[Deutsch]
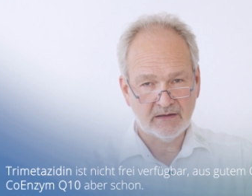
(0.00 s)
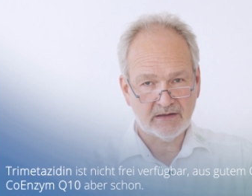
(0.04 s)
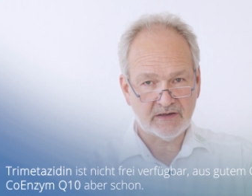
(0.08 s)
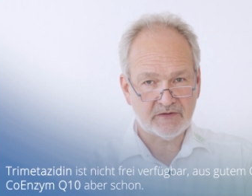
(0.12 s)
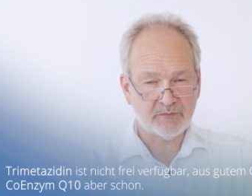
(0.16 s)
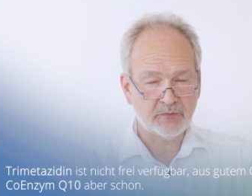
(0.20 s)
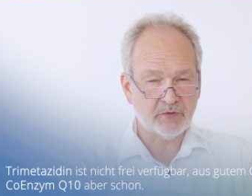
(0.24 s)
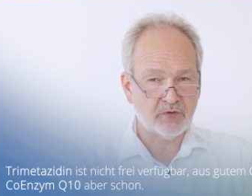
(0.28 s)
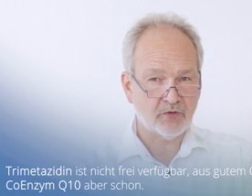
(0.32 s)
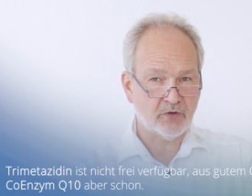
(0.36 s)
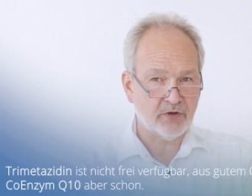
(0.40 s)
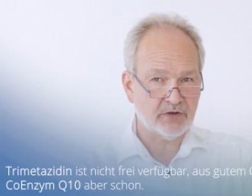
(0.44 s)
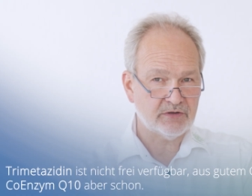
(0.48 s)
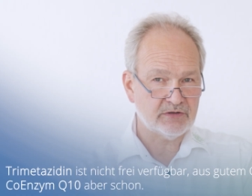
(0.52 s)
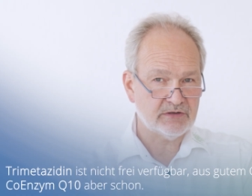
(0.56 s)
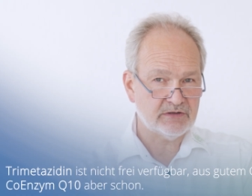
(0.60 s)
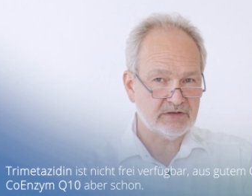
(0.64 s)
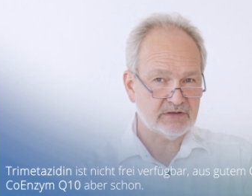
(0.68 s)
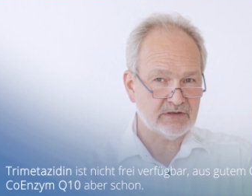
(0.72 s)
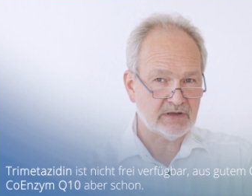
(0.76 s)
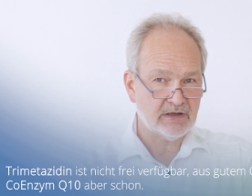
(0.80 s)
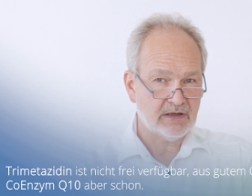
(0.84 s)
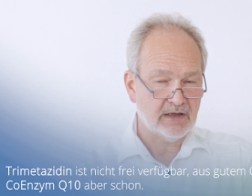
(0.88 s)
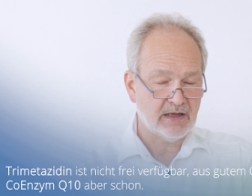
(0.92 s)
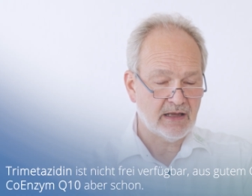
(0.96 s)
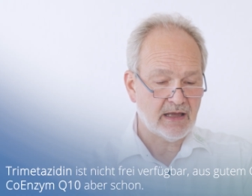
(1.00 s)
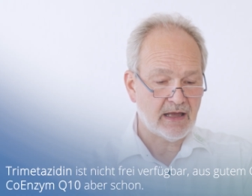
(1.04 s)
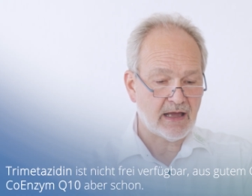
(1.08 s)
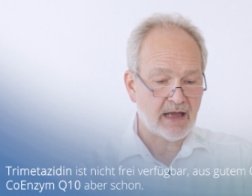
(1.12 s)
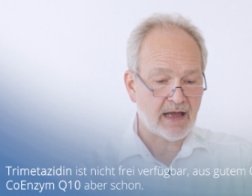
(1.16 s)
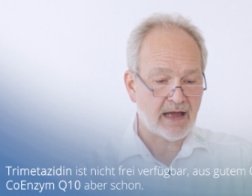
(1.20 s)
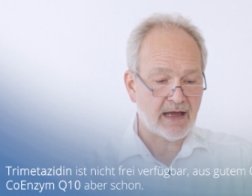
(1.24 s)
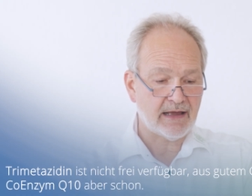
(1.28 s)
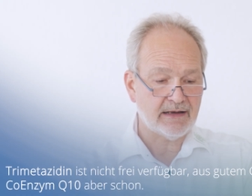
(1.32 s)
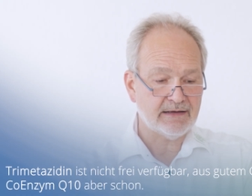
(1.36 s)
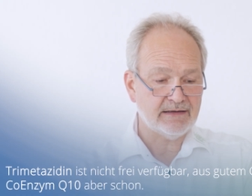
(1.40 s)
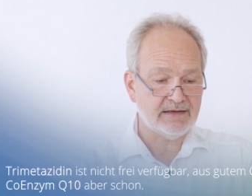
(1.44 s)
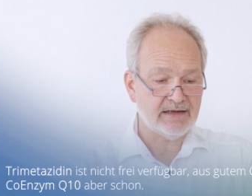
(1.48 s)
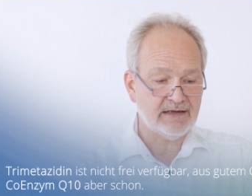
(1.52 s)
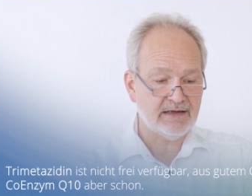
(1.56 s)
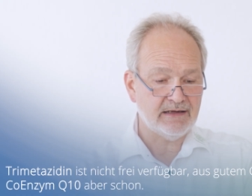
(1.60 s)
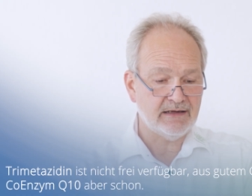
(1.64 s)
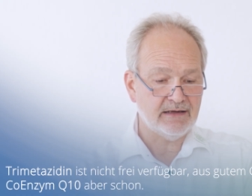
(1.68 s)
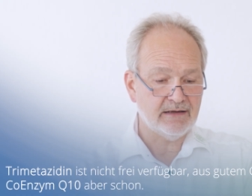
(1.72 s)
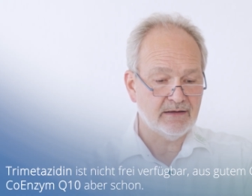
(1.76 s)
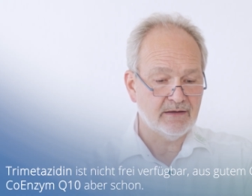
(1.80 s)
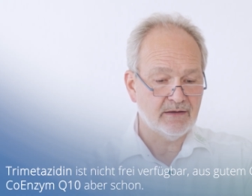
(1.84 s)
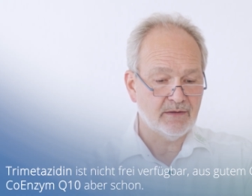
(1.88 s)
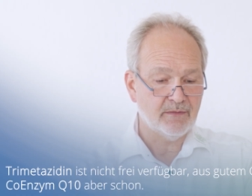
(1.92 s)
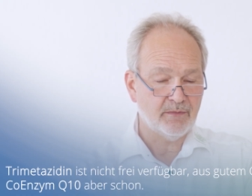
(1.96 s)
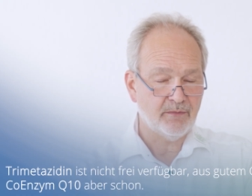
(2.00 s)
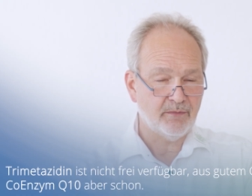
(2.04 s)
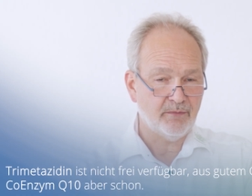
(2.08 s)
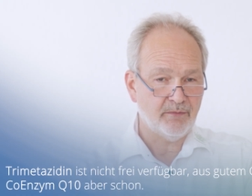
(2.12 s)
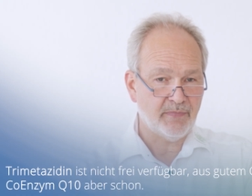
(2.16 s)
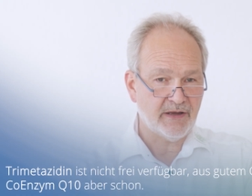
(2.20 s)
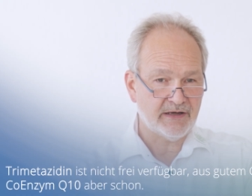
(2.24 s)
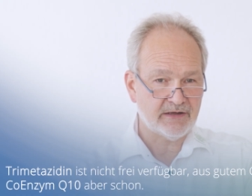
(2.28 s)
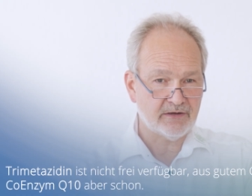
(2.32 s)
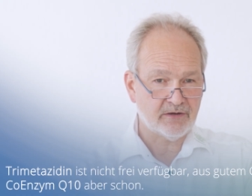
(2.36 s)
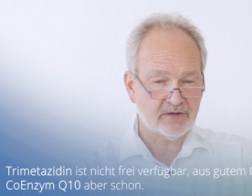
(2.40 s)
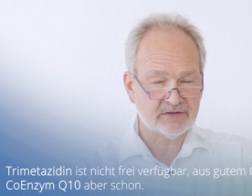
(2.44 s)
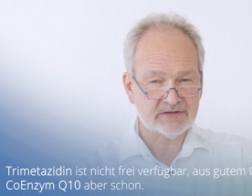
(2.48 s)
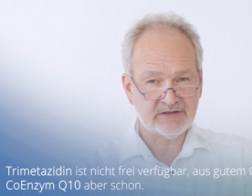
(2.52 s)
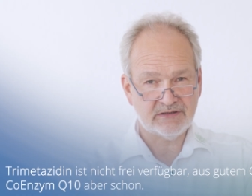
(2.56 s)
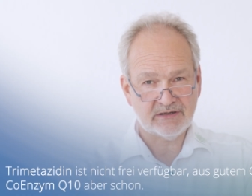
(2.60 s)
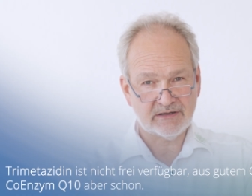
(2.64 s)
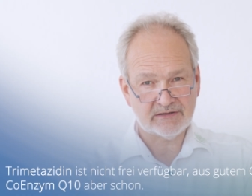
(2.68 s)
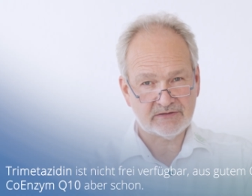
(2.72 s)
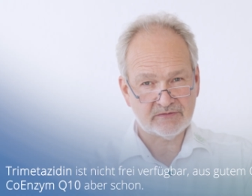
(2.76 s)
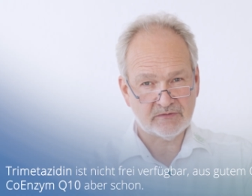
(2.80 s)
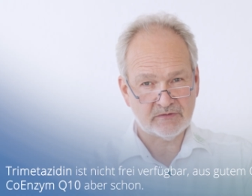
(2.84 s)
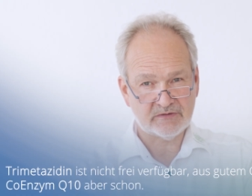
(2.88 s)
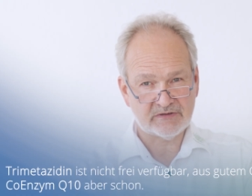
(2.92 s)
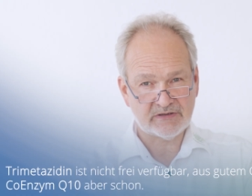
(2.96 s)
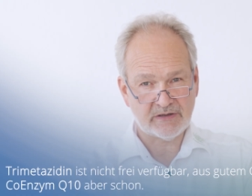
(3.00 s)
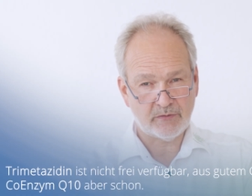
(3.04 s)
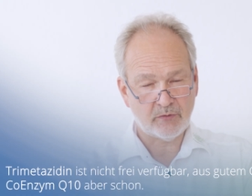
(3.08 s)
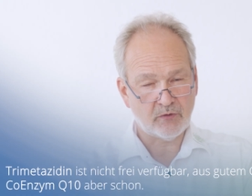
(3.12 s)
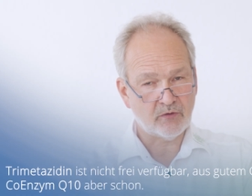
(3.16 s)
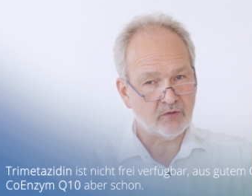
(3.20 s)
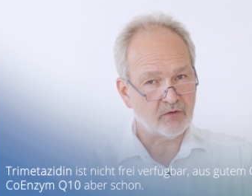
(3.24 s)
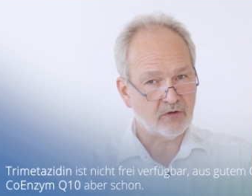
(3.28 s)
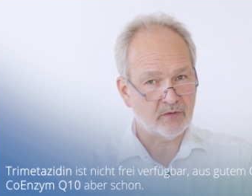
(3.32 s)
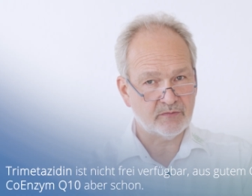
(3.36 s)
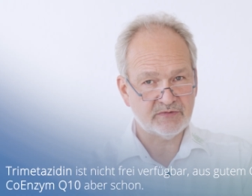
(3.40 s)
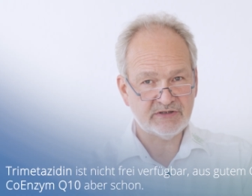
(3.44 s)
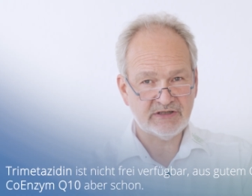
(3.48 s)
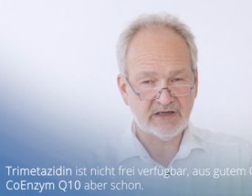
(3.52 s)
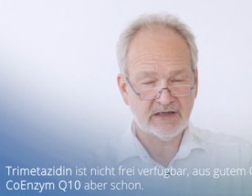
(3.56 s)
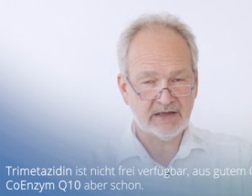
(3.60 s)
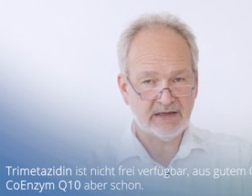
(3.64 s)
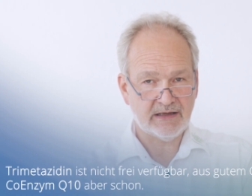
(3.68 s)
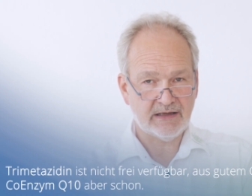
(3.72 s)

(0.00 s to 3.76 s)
Das bedeutet, an die Beta-Oxidationshemmung kommen Sie